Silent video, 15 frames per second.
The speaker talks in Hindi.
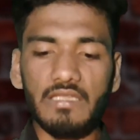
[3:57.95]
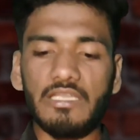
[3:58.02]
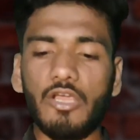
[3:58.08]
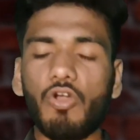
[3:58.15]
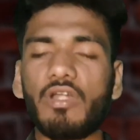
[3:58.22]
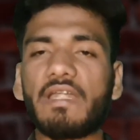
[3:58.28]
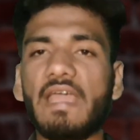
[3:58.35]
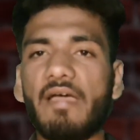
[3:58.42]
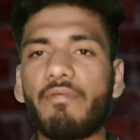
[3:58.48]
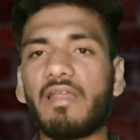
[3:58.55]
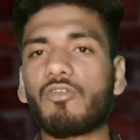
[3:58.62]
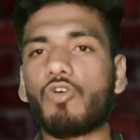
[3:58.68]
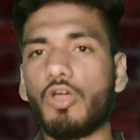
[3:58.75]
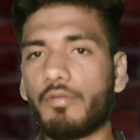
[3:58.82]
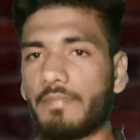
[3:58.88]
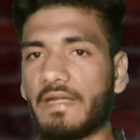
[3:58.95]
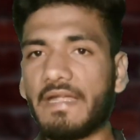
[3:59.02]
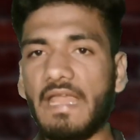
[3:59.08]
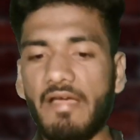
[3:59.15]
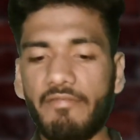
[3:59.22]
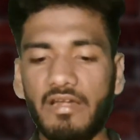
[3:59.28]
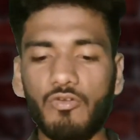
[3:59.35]
देखो डेवन कॉनबे
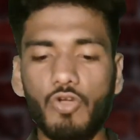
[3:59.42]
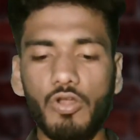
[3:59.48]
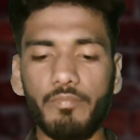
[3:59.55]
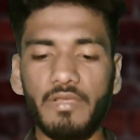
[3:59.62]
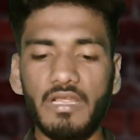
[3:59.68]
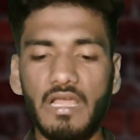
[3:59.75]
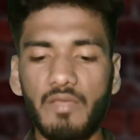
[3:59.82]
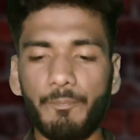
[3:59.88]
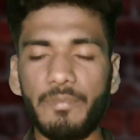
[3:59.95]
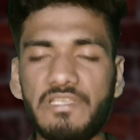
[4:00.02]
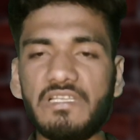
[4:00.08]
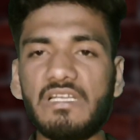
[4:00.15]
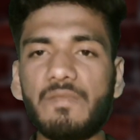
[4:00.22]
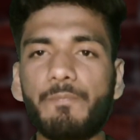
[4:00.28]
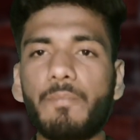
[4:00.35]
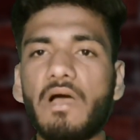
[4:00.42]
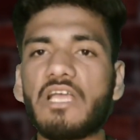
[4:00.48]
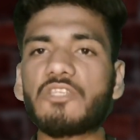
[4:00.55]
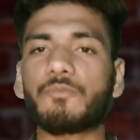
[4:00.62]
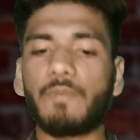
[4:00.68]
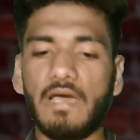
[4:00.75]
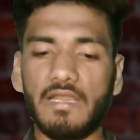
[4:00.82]
डेवन कॉनबे का पिछली
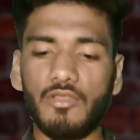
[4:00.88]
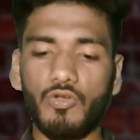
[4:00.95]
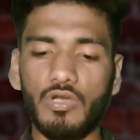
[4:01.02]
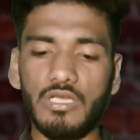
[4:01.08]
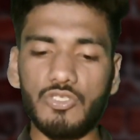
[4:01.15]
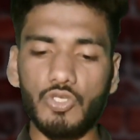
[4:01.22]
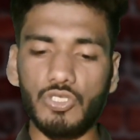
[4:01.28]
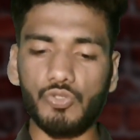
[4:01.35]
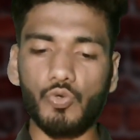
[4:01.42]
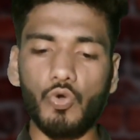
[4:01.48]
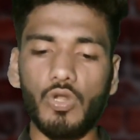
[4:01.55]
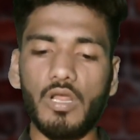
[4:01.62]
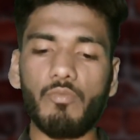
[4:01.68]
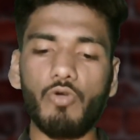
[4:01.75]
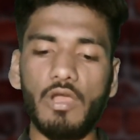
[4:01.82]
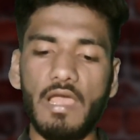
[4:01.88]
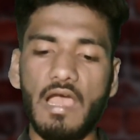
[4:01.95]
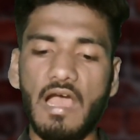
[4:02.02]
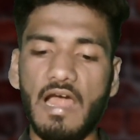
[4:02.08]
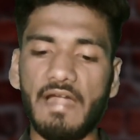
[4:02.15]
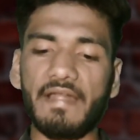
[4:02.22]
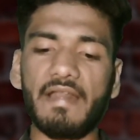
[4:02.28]
पांच पारियों का जो स्कोर है वो
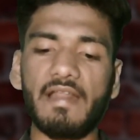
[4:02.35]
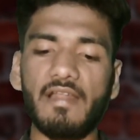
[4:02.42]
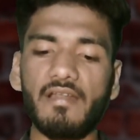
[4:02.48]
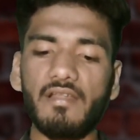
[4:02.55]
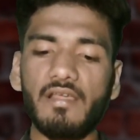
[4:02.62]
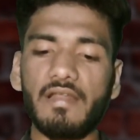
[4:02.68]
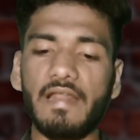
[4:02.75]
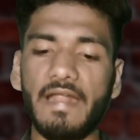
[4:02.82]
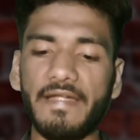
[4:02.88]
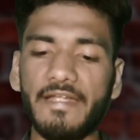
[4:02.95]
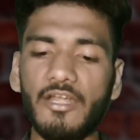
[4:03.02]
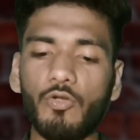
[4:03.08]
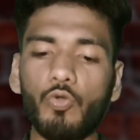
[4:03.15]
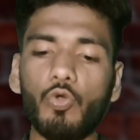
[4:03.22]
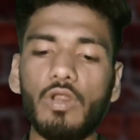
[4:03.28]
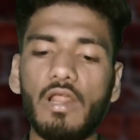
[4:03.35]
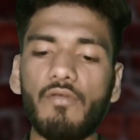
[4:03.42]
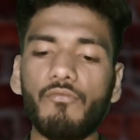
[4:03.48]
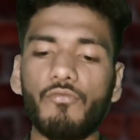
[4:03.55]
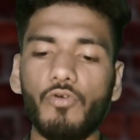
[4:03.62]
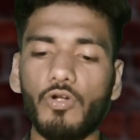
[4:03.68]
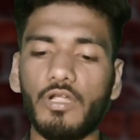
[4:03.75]
है आठ रन नाइनटी टू
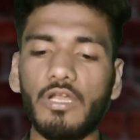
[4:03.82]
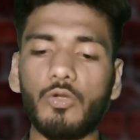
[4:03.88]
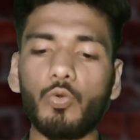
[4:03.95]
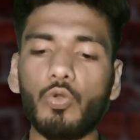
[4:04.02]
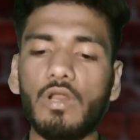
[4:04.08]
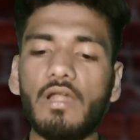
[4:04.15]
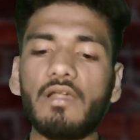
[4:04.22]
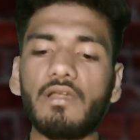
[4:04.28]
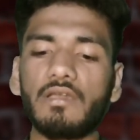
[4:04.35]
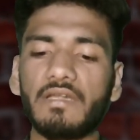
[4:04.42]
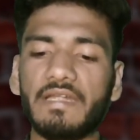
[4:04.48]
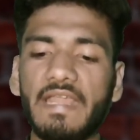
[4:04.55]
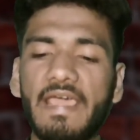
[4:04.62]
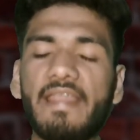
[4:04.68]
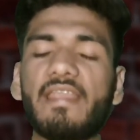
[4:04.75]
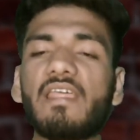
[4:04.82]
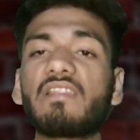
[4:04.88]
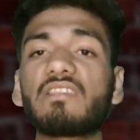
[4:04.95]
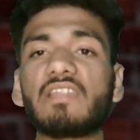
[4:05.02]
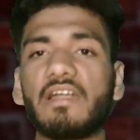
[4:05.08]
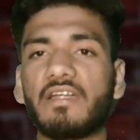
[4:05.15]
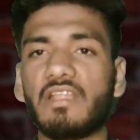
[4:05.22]
रन फोर्टी टू रन टेन
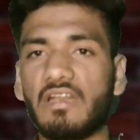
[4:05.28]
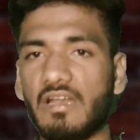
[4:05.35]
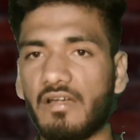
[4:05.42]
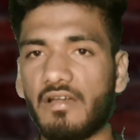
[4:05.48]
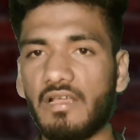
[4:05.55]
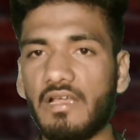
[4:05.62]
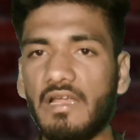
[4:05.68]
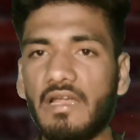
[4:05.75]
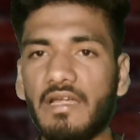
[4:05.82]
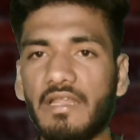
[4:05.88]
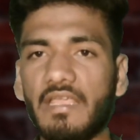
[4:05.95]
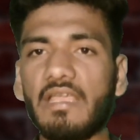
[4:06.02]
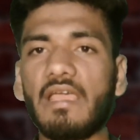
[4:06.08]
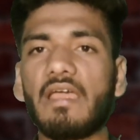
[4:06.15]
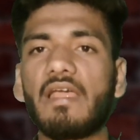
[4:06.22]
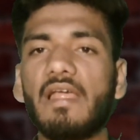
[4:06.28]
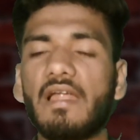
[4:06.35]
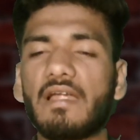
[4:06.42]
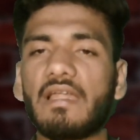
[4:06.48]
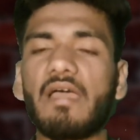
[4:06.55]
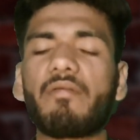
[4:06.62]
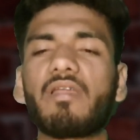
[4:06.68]
रन थर्टी रन ठीक है
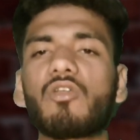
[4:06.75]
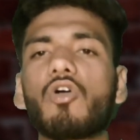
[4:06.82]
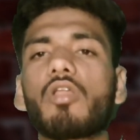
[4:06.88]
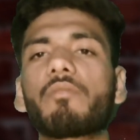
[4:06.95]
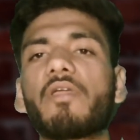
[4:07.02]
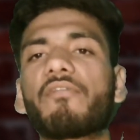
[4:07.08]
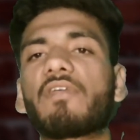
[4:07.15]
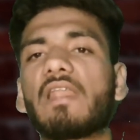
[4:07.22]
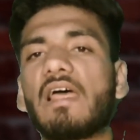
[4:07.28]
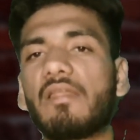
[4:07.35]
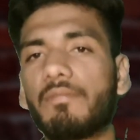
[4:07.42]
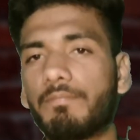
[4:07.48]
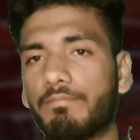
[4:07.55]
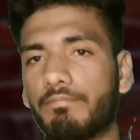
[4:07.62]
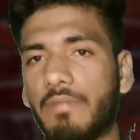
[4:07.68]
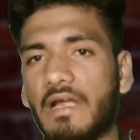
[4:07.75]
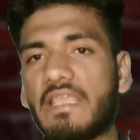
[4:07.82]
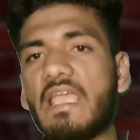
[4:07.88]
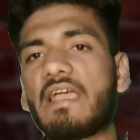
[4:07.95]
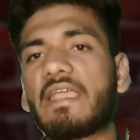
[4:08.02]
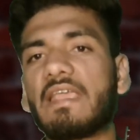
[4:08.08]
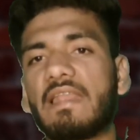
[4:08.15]
डेवन कॉनबे फिलहाल
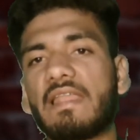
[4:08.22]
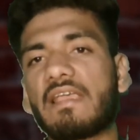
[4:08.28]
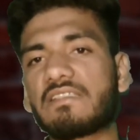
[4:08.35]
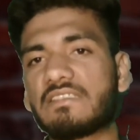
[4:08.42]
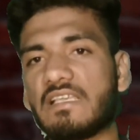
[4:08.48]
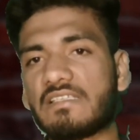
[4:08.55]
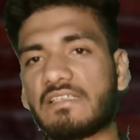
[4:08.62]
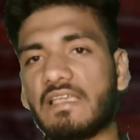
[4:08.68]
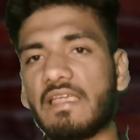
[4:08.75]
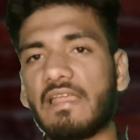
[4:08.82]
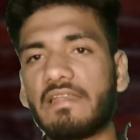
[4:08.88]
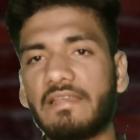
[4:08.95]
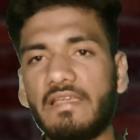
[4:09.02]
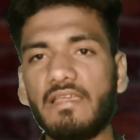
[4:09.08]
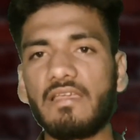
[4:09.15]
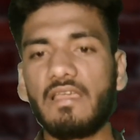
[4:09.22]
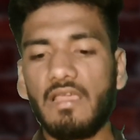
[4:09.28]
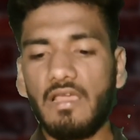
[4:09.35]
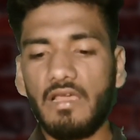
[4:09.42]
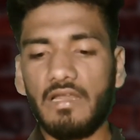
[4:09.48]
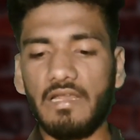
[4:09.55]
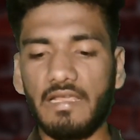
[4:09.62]
बढ़िया खेल रहे हैं सीएसके के लिए
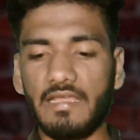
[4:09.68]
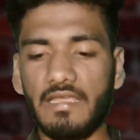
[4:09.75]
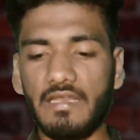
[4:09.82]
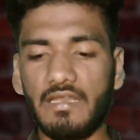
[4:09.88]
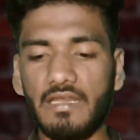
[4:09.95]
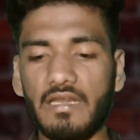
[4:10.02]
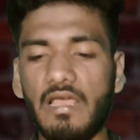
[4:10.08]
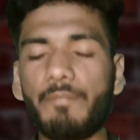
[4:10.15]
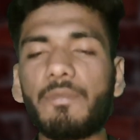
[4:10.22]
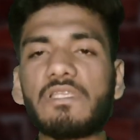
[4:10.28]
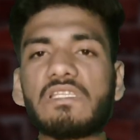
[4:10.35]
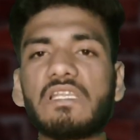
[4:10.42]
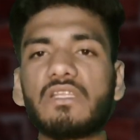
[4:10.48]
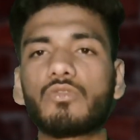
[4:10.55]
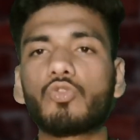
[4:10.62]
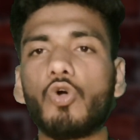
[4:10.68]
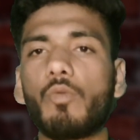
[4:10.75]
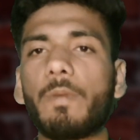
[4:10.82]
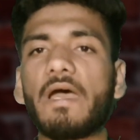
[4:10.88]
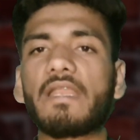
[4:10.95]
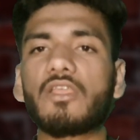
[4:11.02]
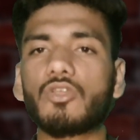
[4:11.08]
लेकिन इनका पिछली दो
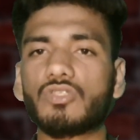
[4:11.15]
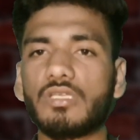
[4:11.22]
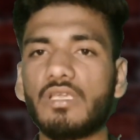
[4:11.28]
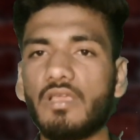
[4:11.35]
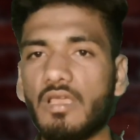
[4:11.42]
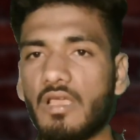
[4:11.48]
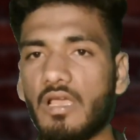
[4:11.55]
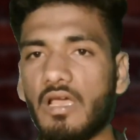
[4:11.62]
पारियों से